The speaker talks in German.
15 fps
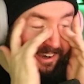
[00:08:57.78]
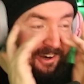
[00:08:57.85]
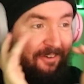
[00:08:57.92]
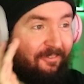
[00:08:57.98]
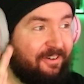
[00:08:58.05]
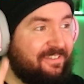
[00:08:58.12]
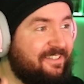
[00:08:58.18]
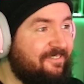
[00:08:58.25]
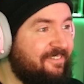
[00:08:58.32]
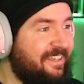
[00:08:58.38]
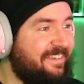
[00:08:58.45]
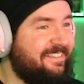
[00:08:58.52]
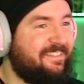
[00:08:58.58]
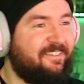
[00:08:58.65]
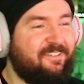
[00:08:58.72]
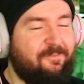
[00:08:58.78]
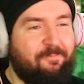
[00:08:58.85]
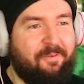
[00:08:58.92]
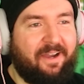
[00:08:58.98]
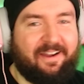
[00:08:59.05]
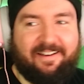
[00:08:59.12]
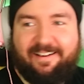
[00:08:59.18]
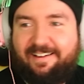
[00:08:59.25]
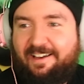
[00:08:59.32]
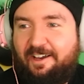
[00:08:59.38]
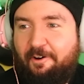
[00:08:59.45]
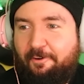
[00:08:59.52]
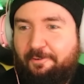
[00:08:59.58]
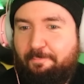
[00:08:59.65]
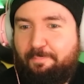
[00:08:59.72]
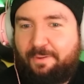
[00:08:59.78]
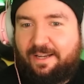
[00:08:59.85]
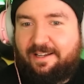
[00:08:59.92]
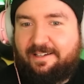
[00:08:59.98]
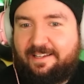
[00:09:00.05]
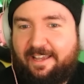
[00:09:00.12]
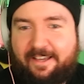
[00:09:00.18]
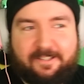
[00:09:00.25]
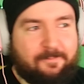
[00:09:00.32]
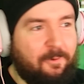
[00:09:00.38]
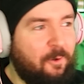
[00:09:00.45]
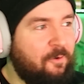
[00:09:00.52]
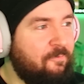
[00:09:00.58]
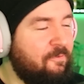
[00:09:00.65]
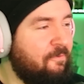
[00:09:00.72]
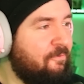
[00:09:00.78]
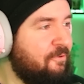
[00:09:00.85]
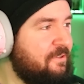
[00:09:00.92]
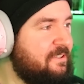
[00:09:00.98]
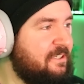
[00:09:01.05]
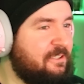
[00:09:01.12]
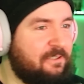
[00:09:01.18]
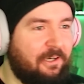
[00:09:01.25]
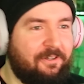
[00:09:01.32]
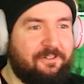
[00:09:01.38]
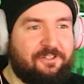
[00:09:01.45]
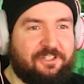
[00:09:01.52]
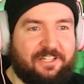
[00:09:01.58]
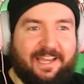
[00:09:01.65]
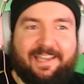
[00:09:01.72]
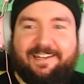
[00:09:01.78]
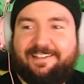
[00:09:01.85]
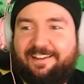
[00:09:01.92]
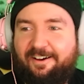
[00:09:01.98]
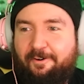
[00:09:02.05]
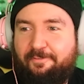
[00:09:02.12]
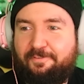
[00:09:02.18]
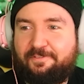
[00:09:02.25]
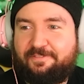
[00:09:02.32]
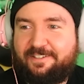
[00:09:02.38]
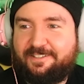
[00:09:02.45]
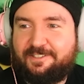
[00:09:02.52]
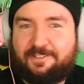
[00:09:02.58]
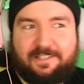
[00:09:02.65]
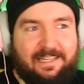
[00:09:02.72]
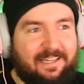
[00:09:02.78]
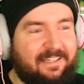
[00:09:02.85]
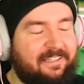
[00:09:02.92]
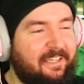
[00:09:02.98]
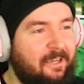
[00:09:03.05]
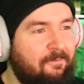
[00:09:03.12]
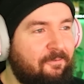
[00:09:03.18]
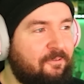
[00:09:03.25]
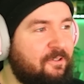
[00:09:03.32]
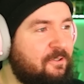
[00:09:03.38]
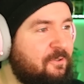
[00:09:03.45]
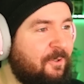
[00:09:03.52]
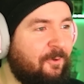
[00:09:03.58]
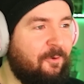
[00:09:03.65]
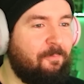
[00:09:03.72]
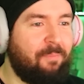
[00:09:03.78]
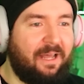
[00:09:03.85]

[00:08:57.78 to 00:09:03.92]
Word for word: komm aus dem Nichts solche Bagger und ballern dir erstmal irgendwie 40 Tonnen Steine da auf der Wiese direkt vor der Tür und